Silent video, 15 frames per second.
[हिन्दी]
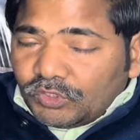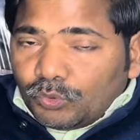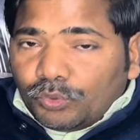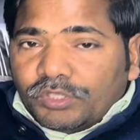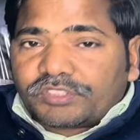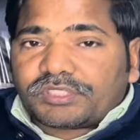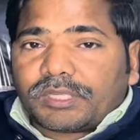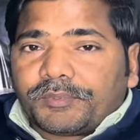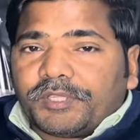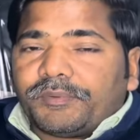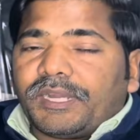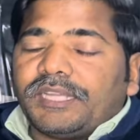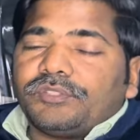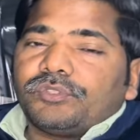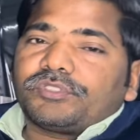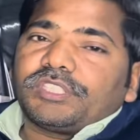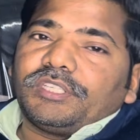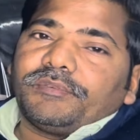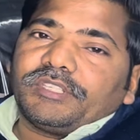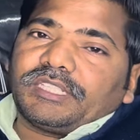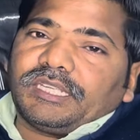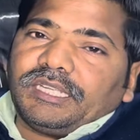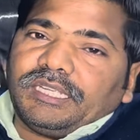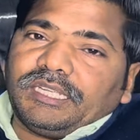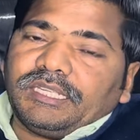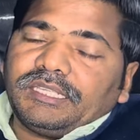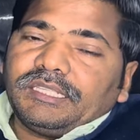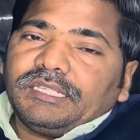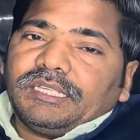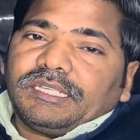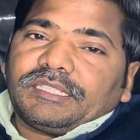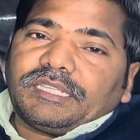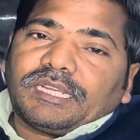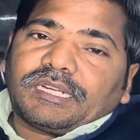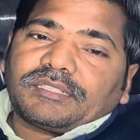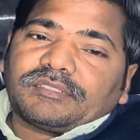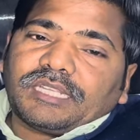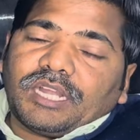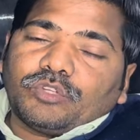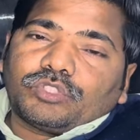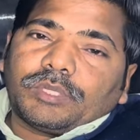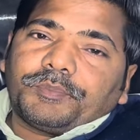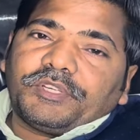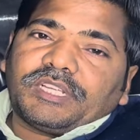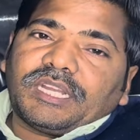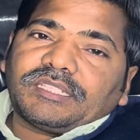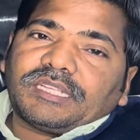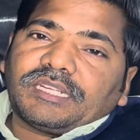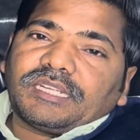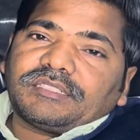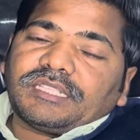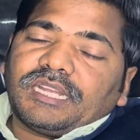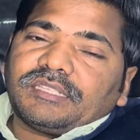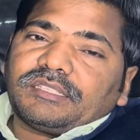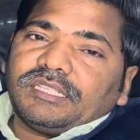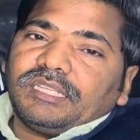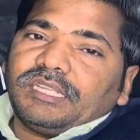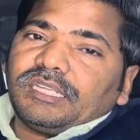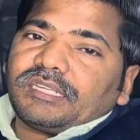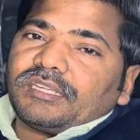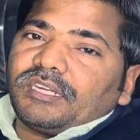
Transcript: उन सभी भाइयों से निवेदन है कि अगर साउथ अफ्रीका जाना चाहते हैं